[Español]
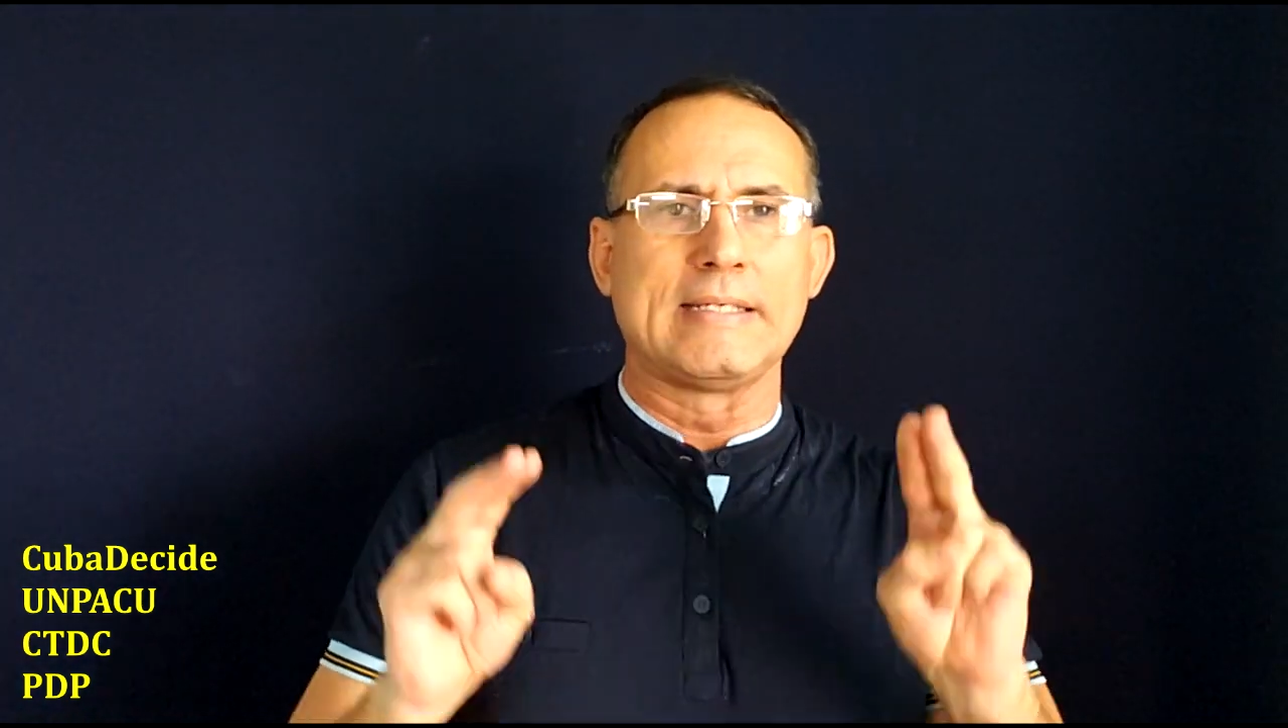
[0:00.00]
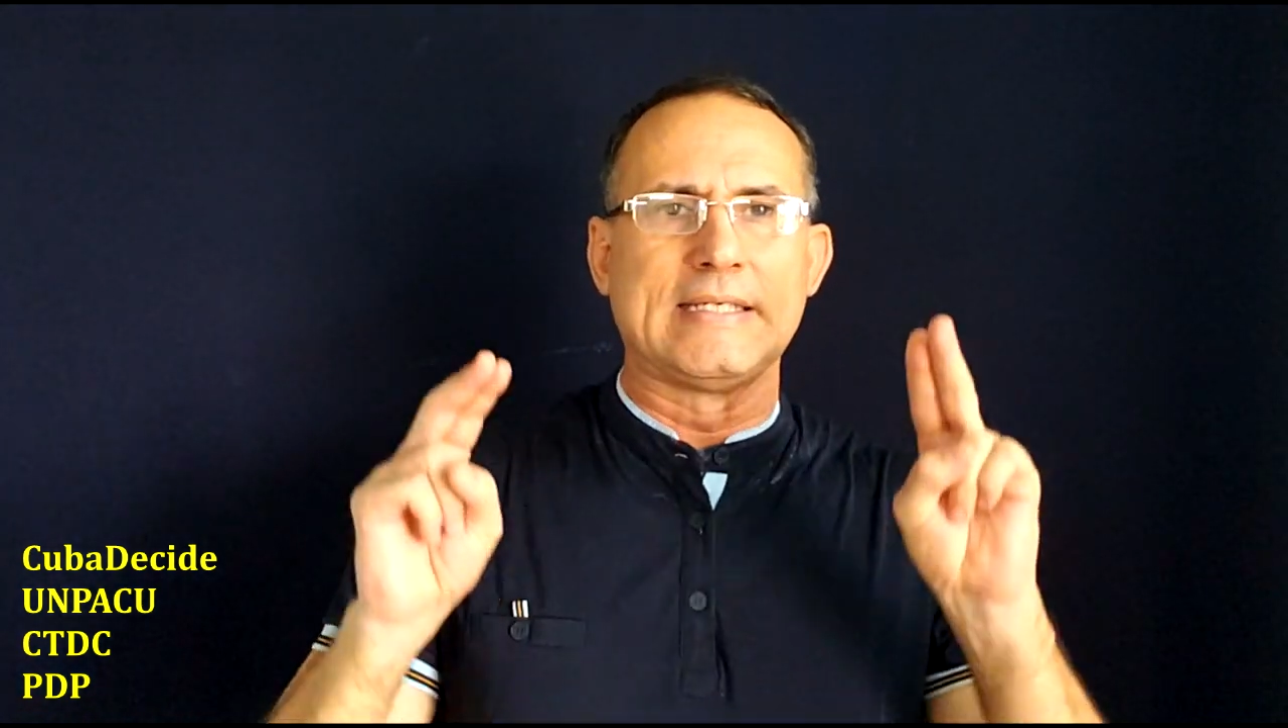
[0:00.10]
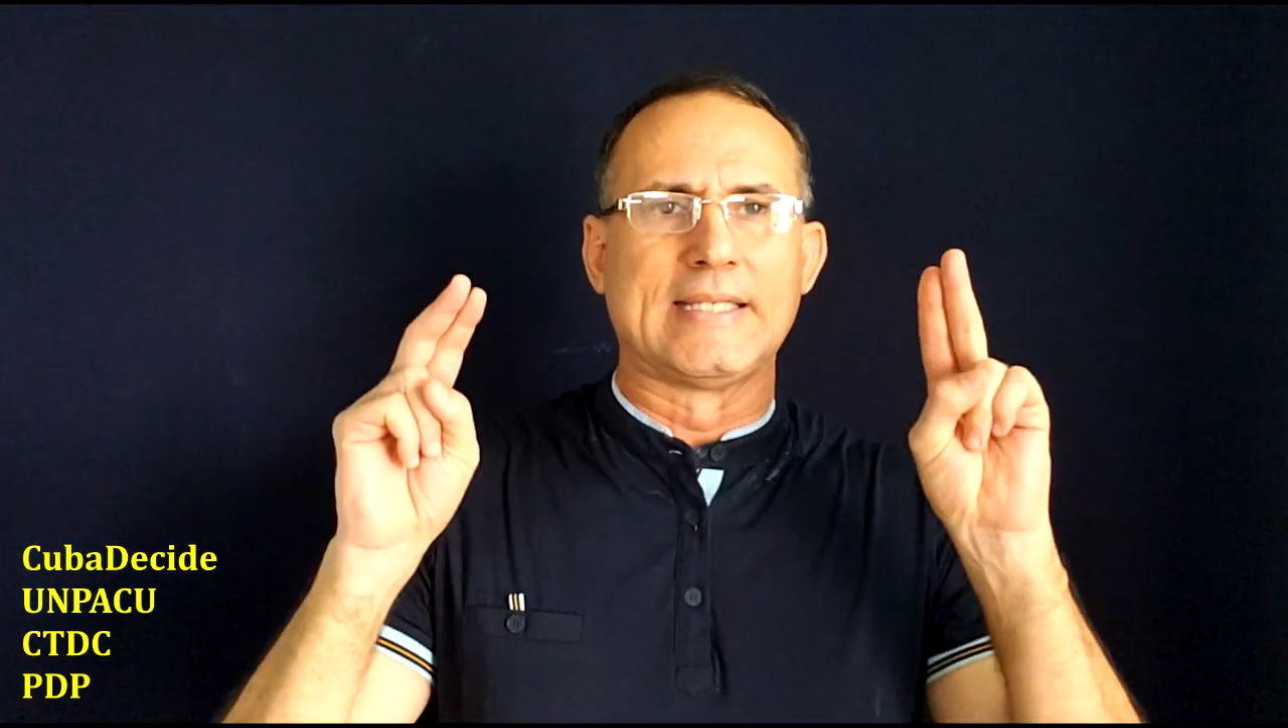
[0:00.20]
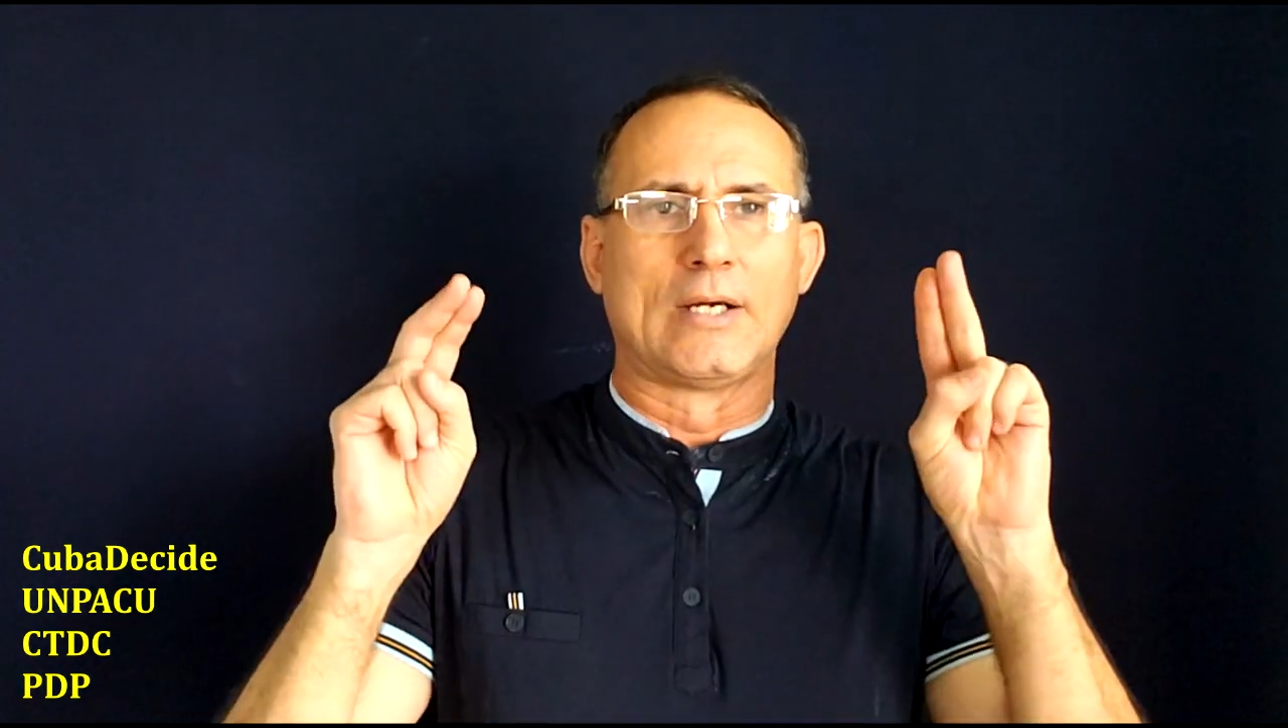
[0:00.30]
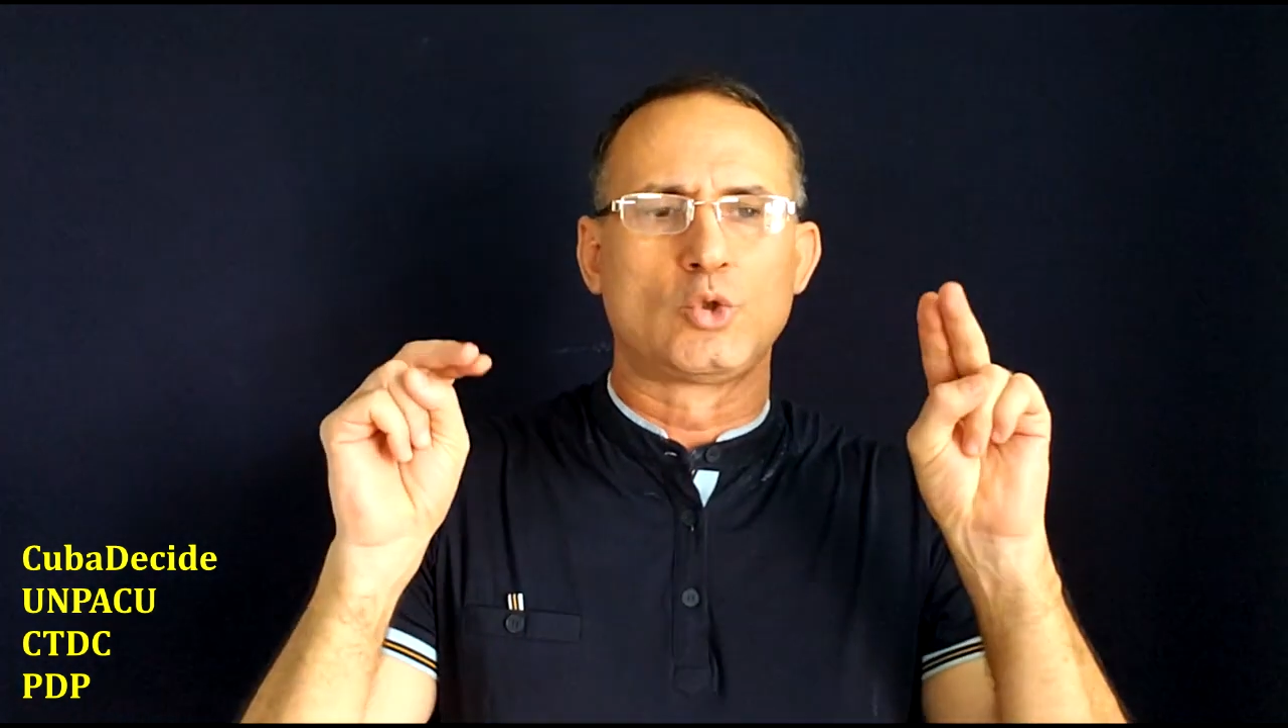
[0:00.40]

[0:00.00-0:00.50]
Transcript: y de